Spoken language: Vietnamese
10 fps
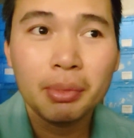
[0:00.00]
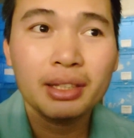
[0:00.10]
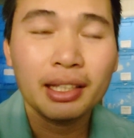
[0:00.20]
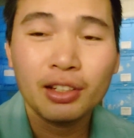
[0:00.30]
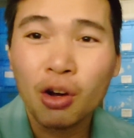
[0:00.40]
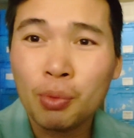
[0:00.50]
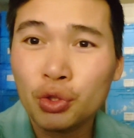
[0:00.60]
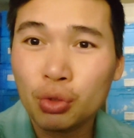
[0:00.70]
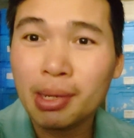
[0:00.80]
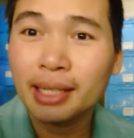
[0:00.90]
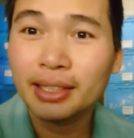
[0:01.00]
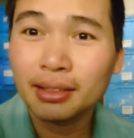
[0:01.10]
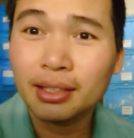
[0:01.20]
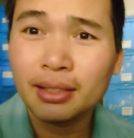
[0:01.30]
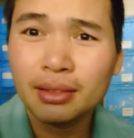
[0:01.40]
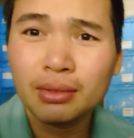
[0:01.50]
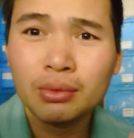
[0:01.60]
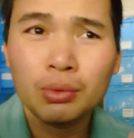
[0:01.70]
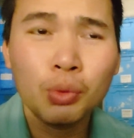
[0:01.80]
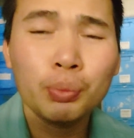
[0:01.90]
Thì mình thấy có một số bạn nhắn tin
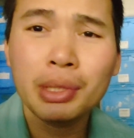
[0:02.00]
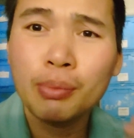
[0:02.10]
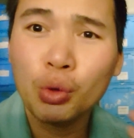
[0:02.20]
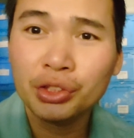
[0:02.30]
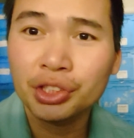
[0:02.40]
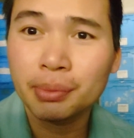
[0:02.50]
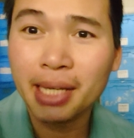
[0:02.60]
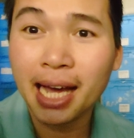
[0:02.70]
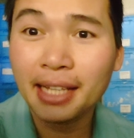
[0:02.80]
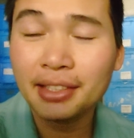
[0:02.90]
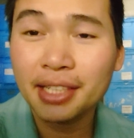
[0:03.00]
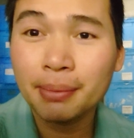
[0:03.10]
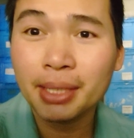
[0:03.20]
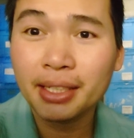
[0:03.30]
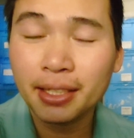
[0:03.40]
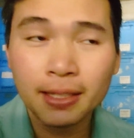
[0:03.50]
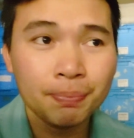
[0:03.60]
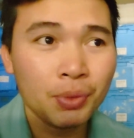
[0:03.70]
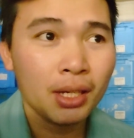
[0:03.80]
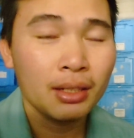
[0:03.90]
lúc mười một rưỡi, mười hai giờ đêm này
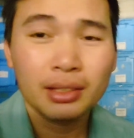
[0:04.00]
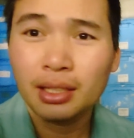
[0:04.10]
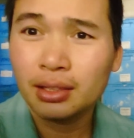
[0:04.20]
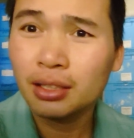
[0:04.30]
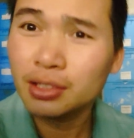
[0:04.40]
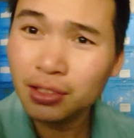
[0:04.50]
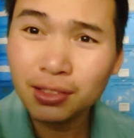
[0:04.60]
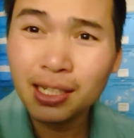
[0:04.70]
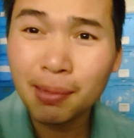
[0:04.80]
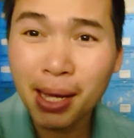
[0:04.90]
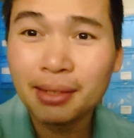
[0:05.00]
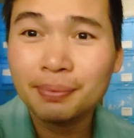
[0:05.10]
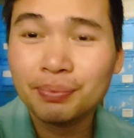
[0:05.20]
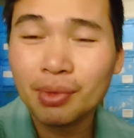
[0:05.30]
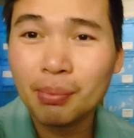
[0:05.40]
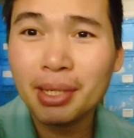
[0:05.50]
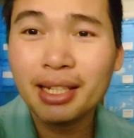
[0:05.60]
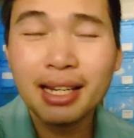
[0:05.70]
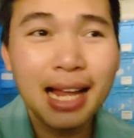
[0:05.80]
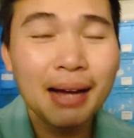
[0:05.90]
kia. Thì thực sự các bạn,
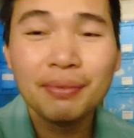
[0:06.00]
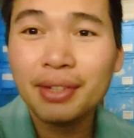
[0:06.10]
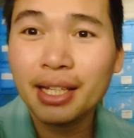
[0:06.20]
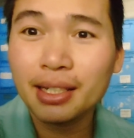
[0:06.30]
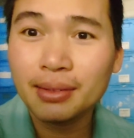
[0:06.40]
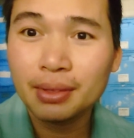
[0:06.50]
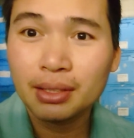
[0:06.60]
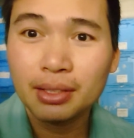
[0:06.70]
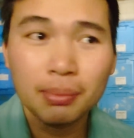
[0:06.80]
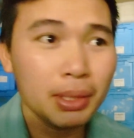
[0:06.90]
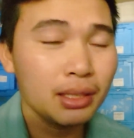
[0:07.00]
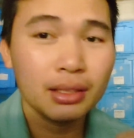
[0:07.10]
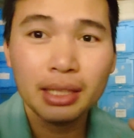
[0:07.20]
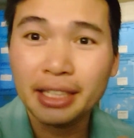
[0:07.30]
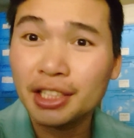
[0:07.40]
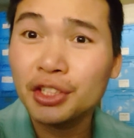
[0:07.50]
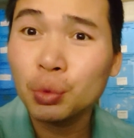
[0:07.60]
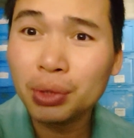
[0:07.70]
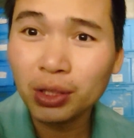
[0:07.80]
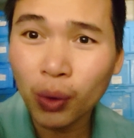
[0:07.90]
mình đi làm về á, thì mình ít khi
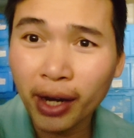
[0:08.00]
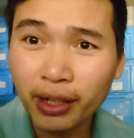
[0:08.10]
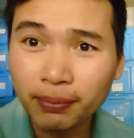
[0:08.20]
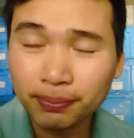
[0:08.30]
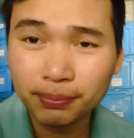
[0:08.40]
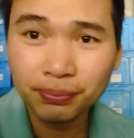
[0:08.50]
dùng điện thoại lắm.